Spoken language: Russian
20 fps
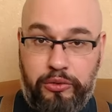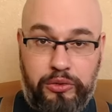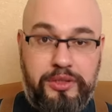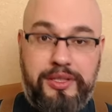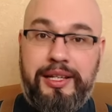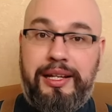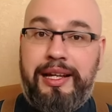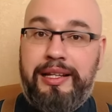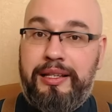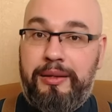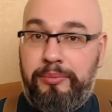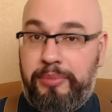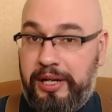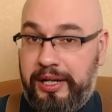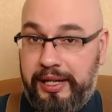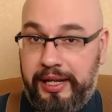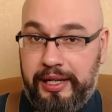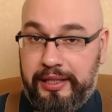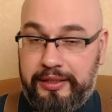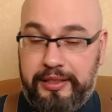от
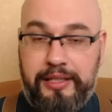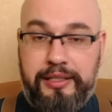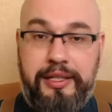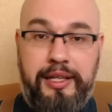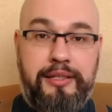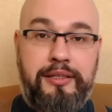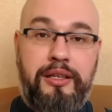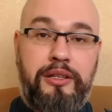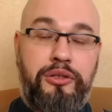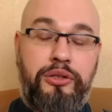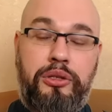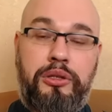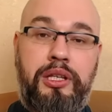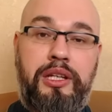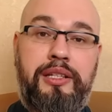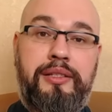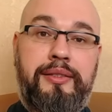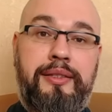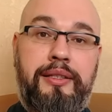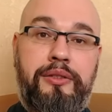законопроекта
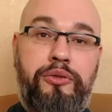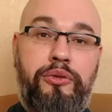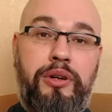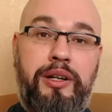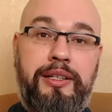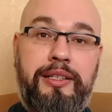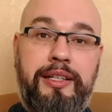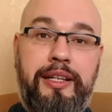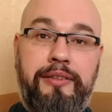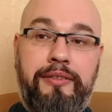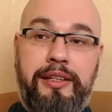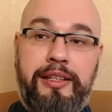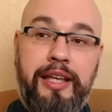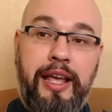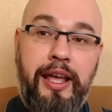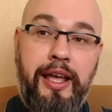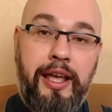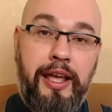10449